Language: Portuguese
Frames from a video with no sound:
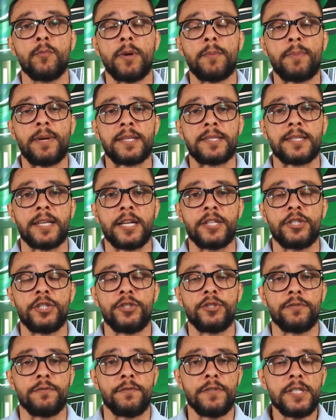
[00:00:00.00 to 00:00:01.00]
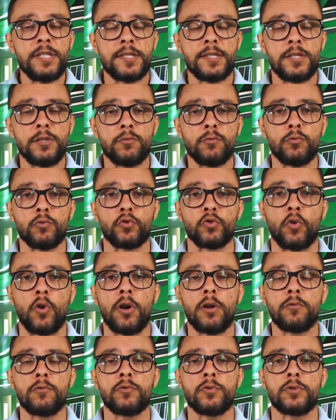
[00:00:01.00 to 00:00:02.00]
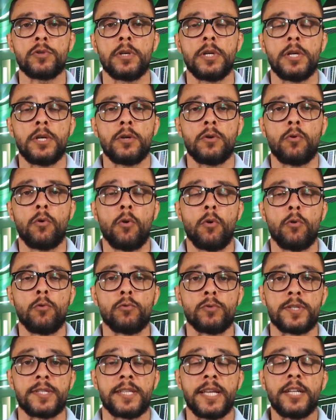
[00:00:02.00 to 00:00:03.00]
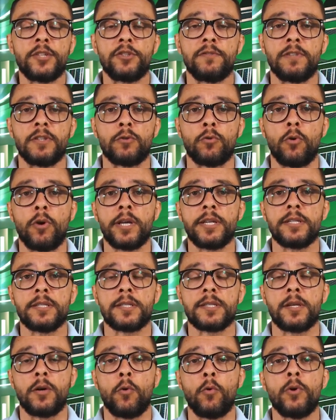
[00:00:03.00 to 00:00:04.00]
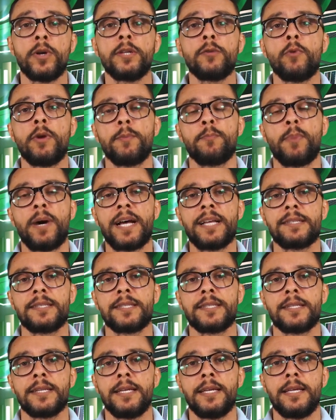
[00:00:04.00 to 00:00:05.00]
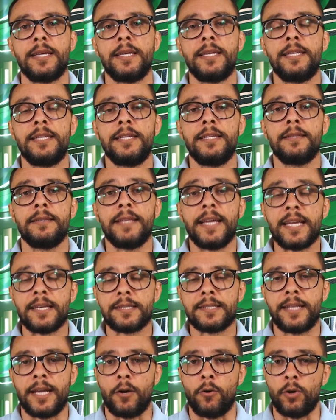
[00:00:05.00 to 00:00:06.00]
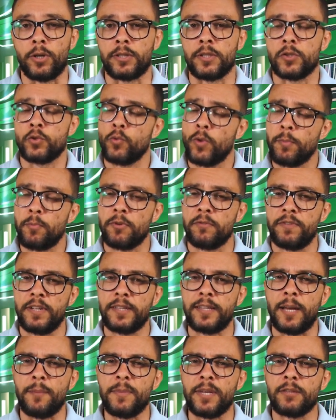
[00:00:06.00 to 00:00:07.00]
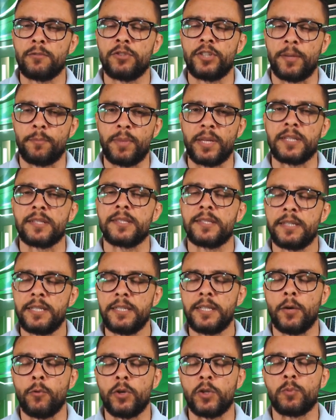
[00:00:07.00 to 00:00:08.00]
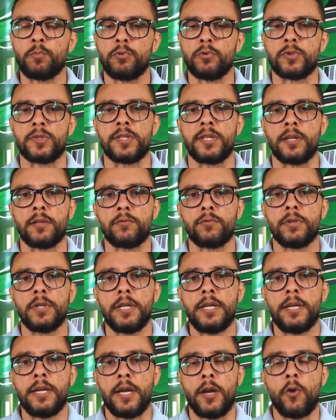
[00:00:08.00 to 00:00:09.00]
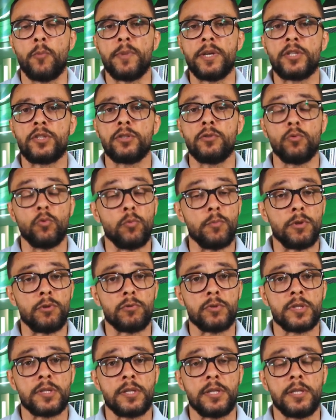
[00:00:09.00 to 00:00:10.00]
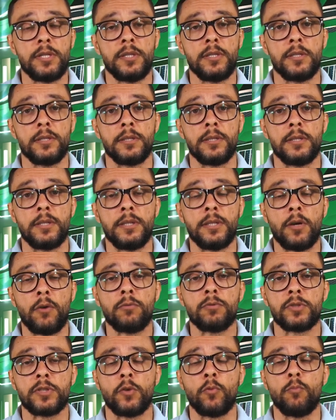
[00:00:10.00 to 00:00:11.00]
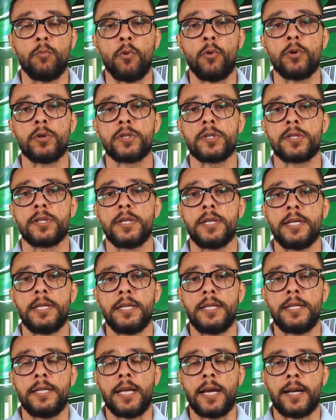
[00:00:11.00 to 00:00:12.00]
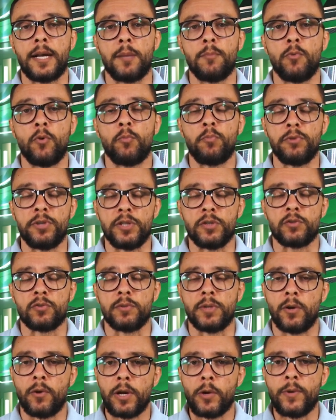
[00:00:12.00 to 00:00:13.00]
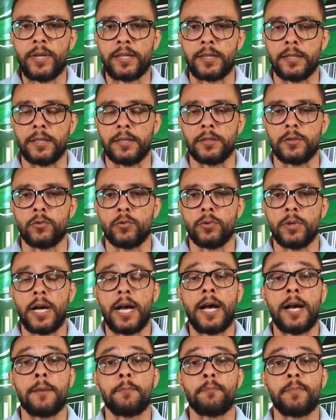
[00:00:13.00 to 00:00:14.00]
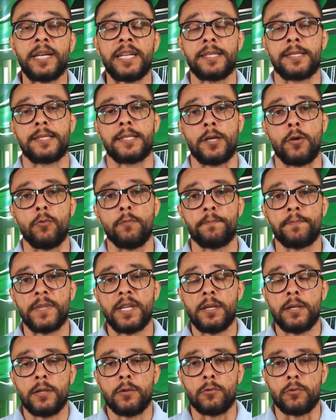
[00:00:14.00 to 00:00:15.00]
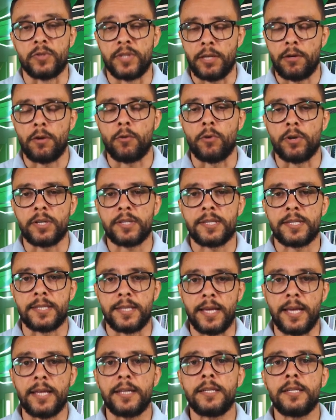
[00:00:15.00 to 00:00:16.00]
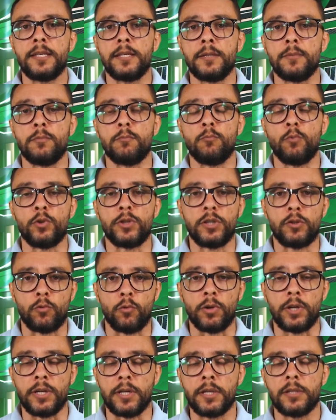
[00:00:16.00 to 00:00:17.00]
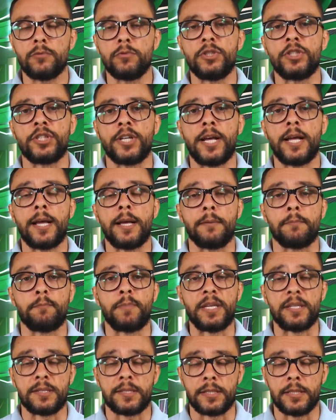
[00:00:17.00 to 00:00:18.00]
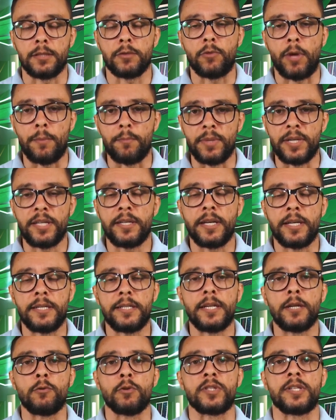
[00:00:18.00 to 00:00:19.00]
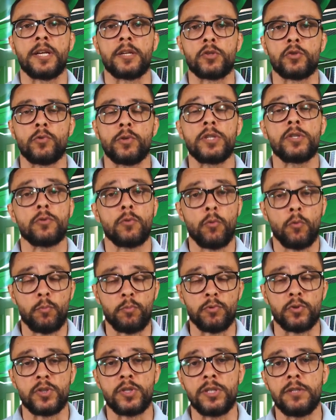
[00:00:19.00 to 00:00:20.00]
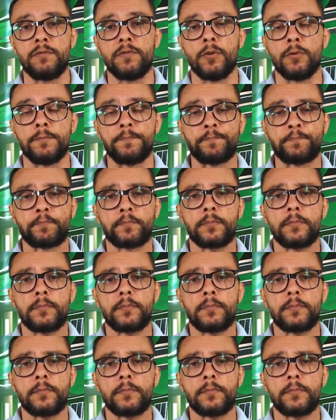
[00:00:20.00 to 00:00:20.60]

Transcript: uma passagem de 25 jogos com sete vitórias, oito empates e 10 derrotas, um aproveitamento de apenas 38%, realmente números que não são bons e acabou por isso não aguentando a pressão. Cruzeiro agora segue monitorando e já pensando abrir aí negociações com um possível